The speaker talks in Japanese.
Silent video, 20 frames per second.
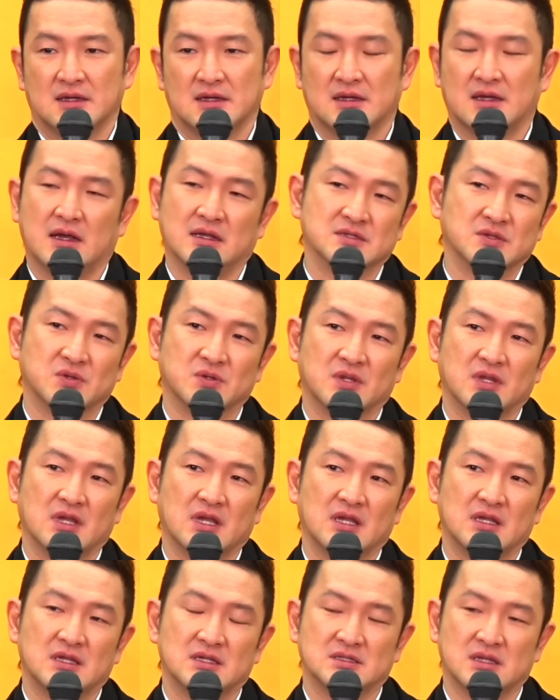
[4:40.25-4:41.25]
家族
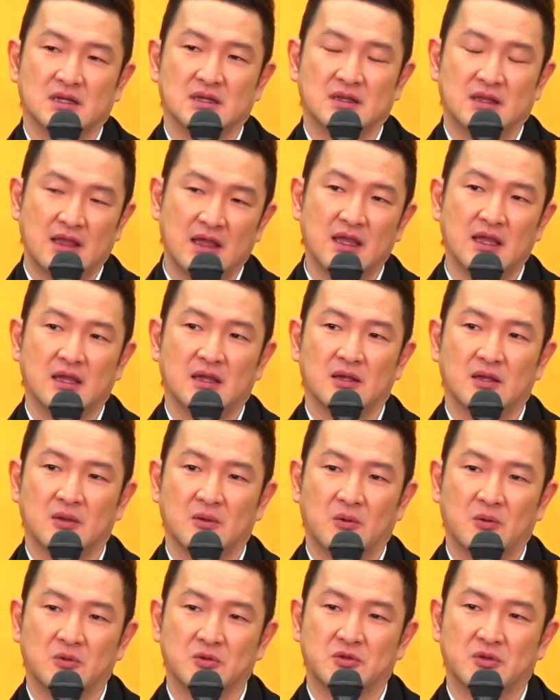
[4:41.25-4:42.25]
でいざね
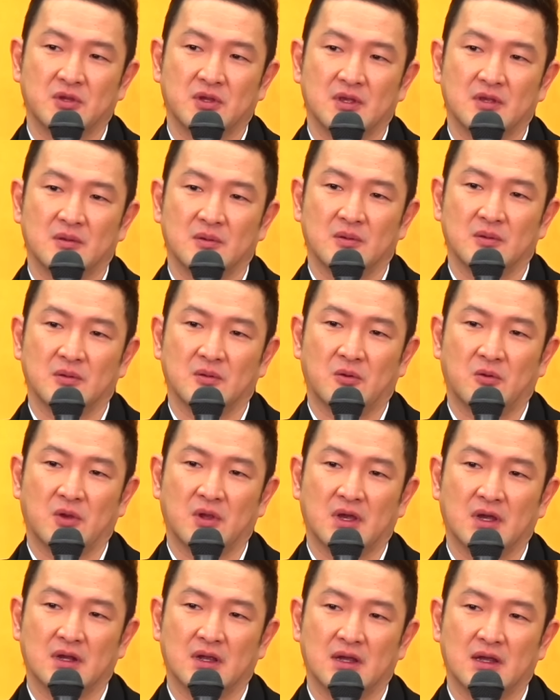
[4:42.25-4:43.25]
本当にこれ
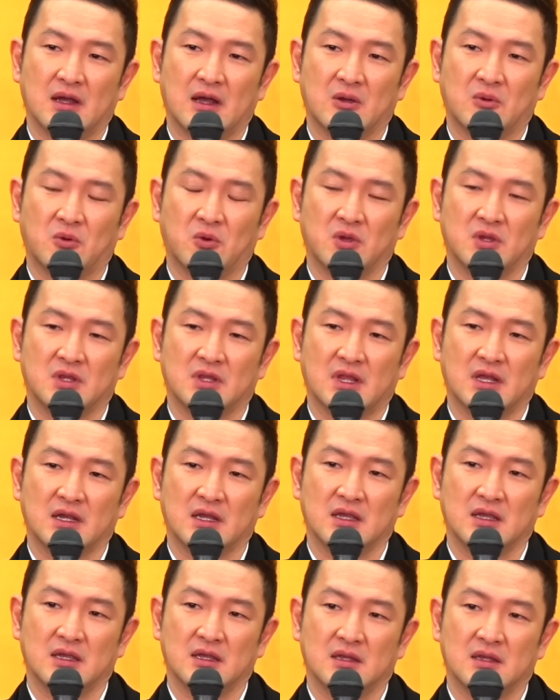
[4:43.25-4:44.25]
から学校行った
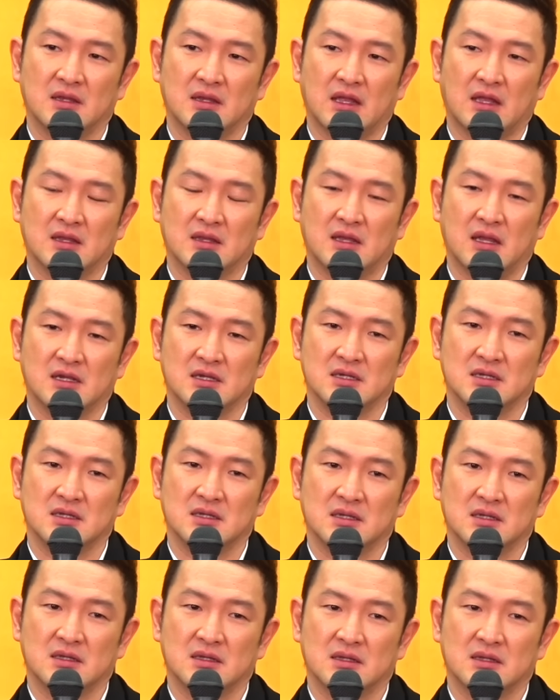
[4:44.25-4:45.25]
りなんたり
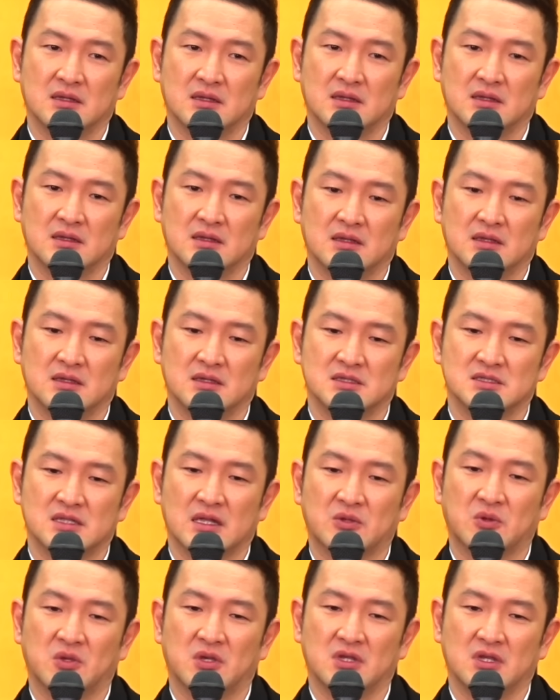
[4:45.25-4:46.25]
し
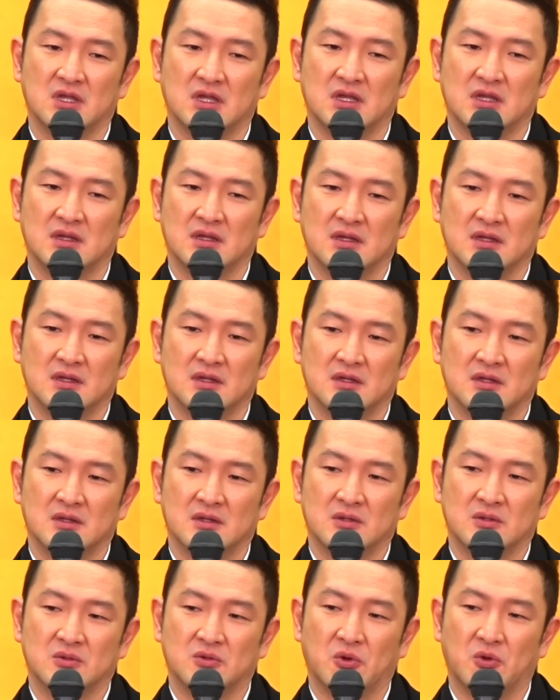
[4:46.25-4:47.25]
た時に
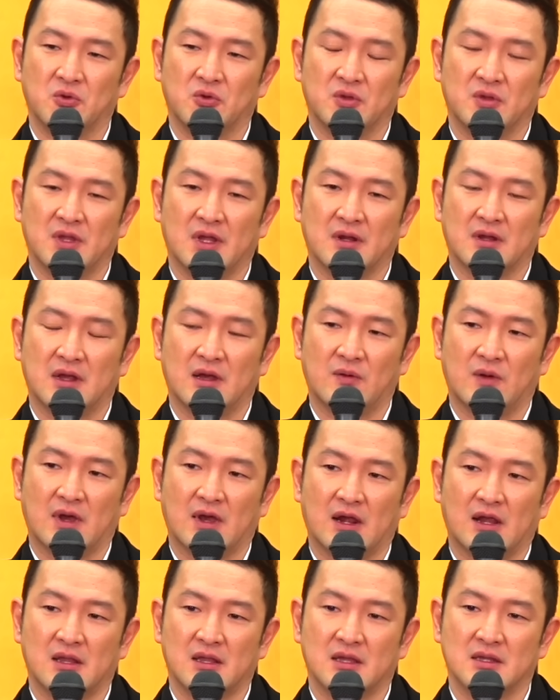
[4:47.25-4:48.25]
どういうふうになるかわ
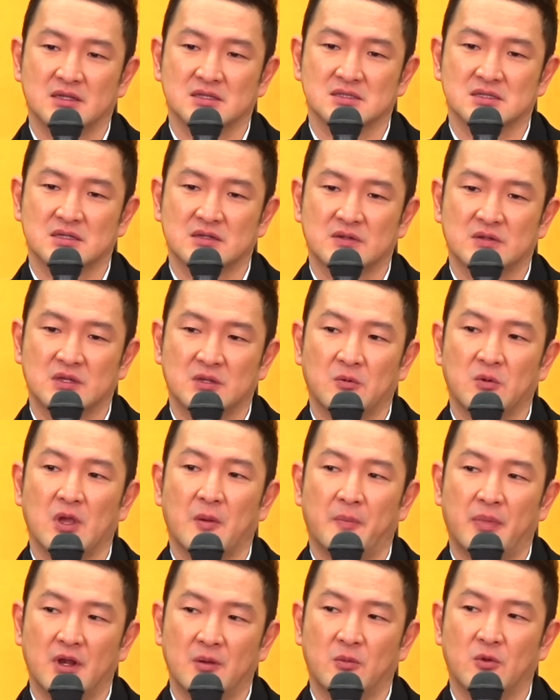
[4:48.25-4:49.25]
からないですけどでもやっ
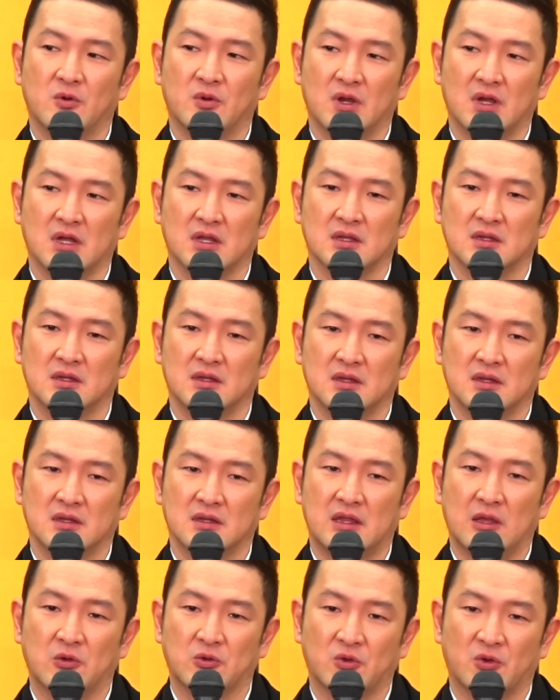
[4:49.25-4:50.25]
ぱり僕ら
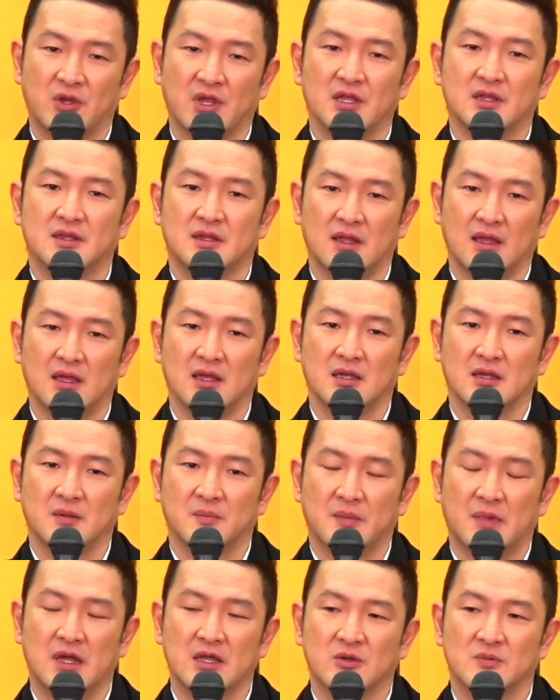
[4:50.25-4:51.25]
手を取り合って
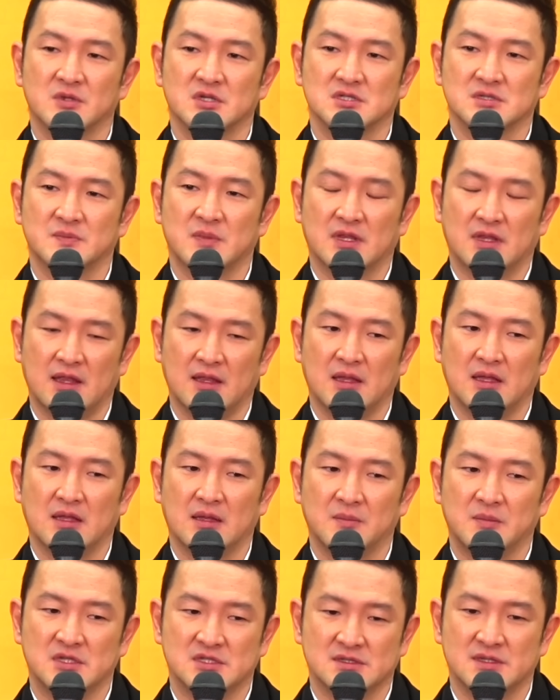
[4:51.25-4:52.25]
前を見つめて
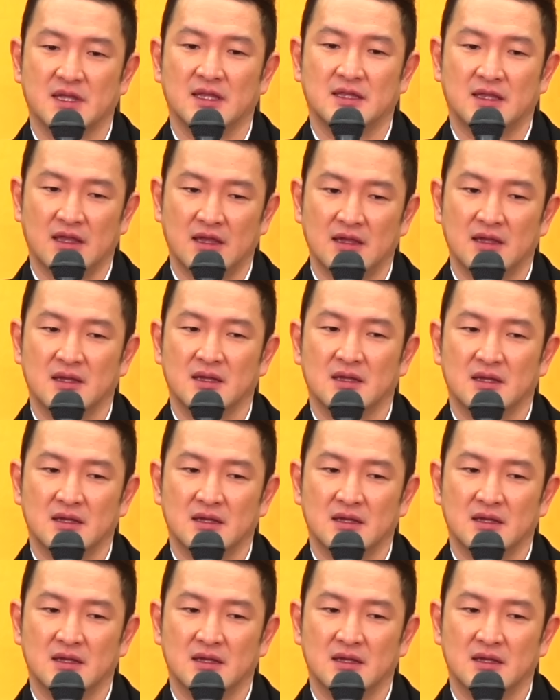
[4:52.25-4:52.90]
見据えて